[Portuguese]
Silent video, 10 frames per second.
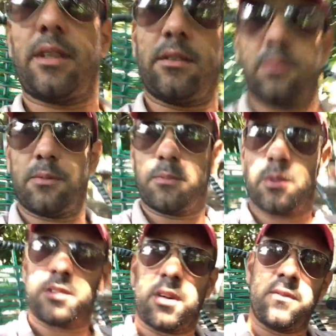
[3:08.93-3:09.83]
certo?
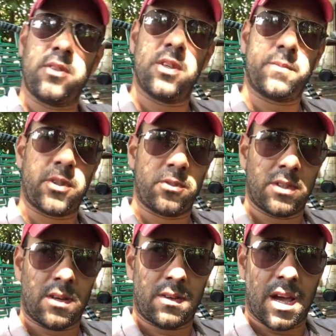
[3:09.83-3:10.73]
Postar o vídeo aí para
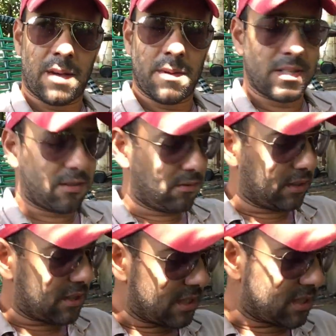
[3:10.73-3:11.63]
ajudar o cara, mas é com
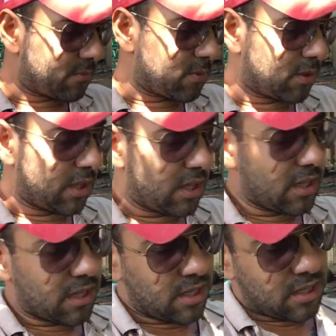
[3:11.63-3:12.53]
tristeza, porque